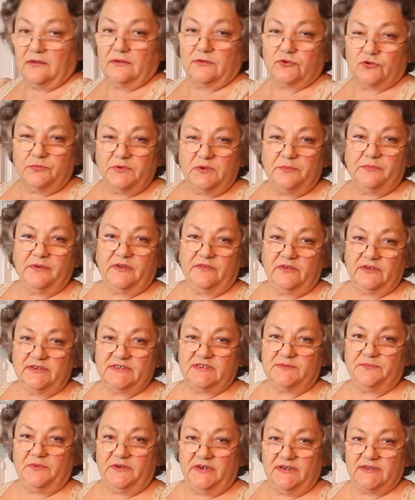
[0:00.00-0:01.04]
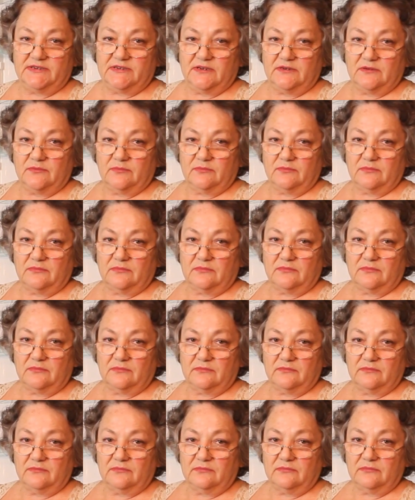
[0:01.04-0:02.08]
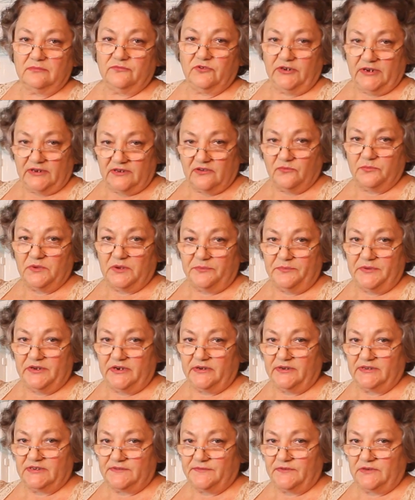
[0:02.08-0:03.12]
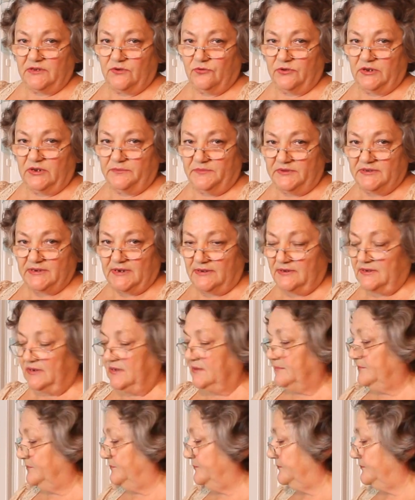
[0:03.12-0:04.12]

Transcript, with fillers: чтобы не появилась плесень. Вот для этого у меня перекись водорода обязательно.